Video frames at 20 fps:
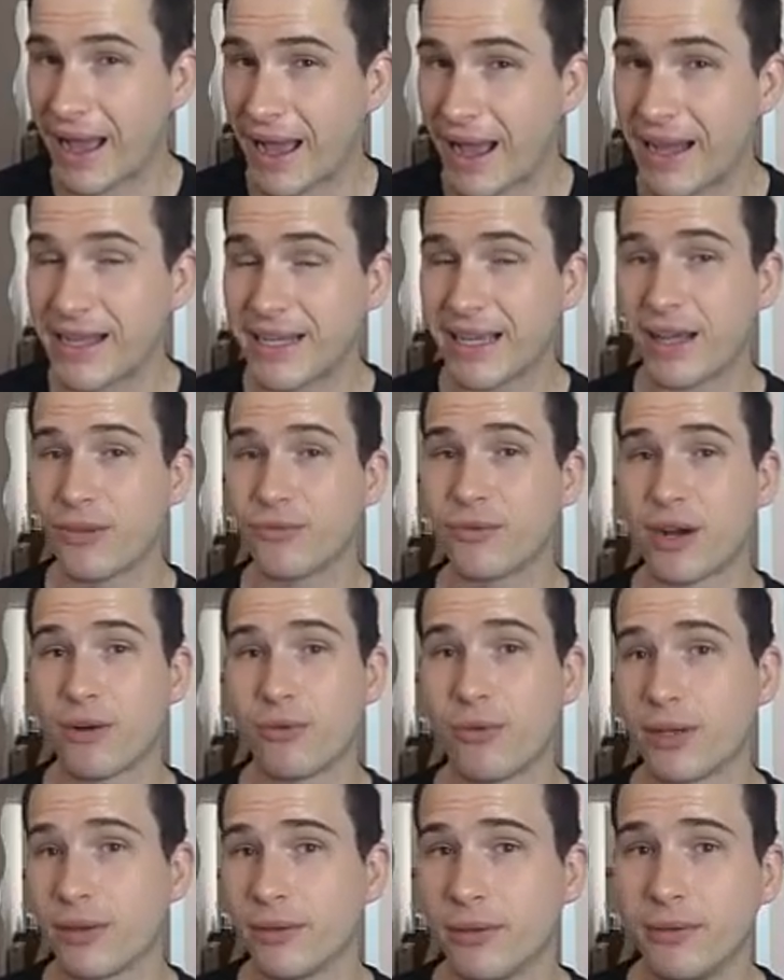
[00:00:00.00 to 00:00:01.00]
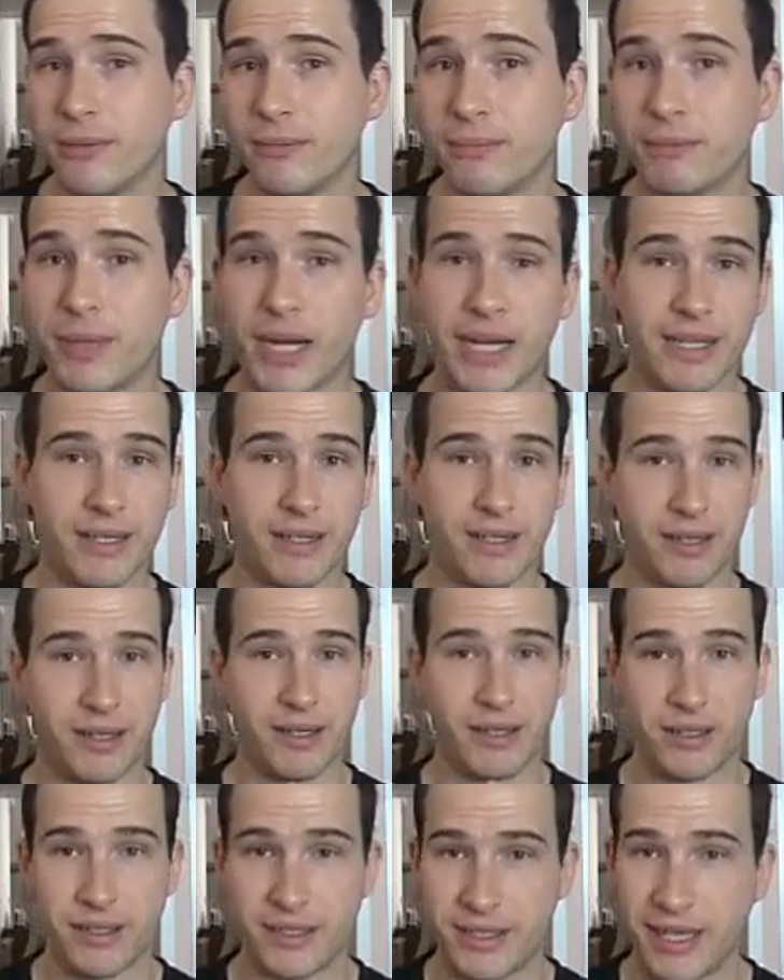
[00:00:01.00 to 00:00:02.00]
han llegado a un acuerdo, ¿vale?
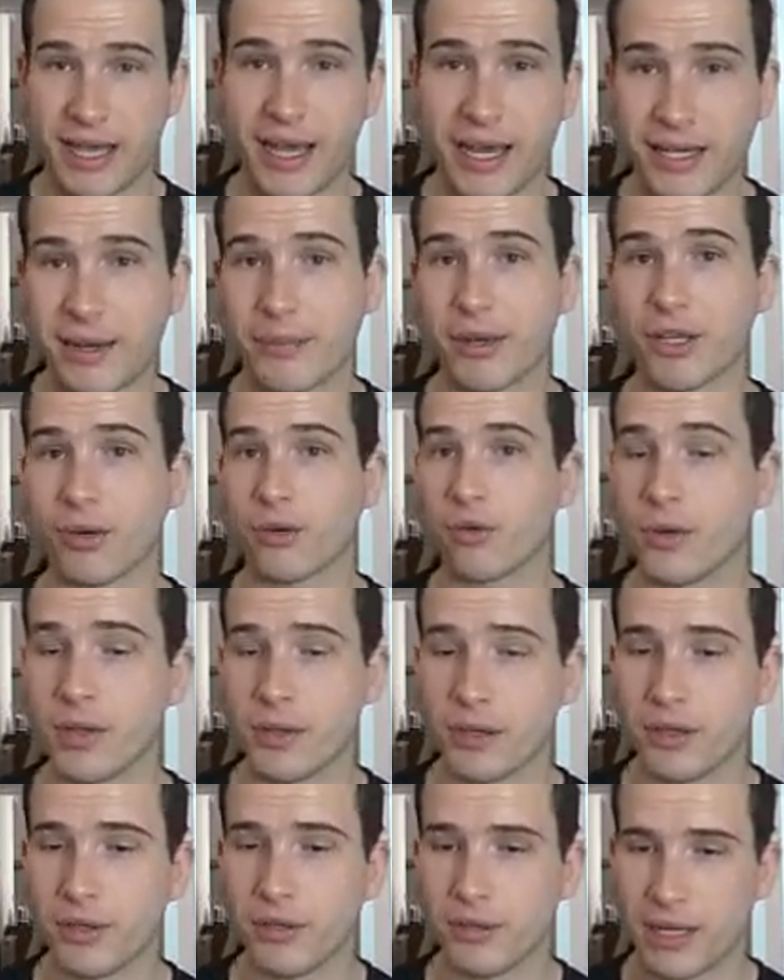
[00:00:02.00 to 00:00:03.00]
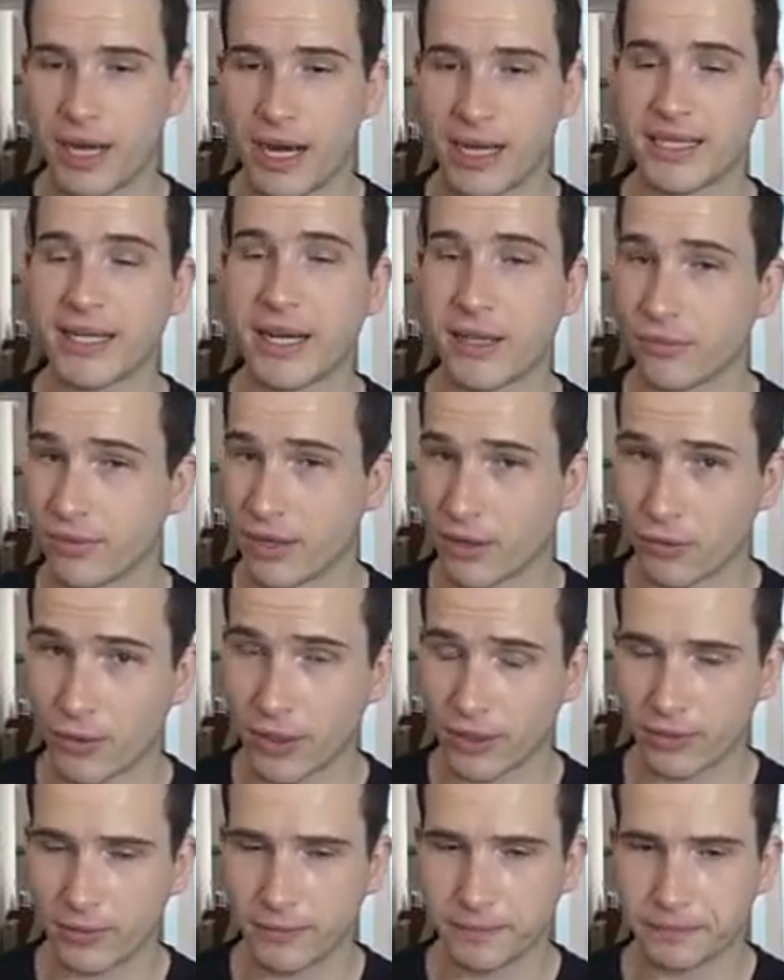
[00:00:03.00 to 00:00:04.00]
Ya ha acabado el juicio, han llegado a un
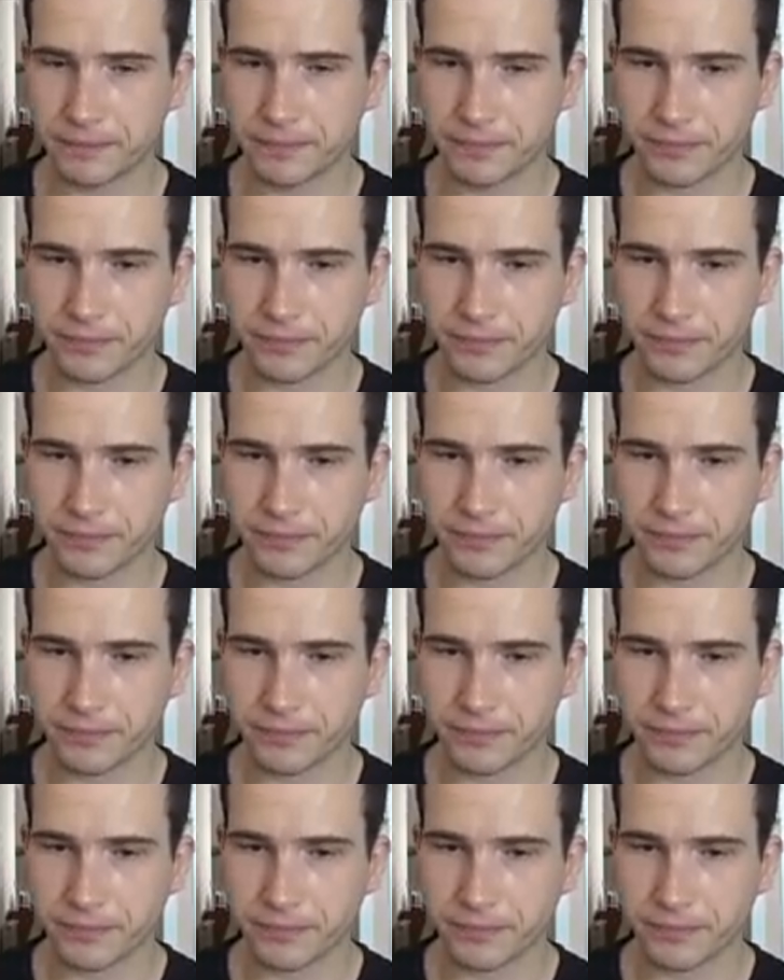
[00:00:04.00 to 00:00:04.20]
acuerdo,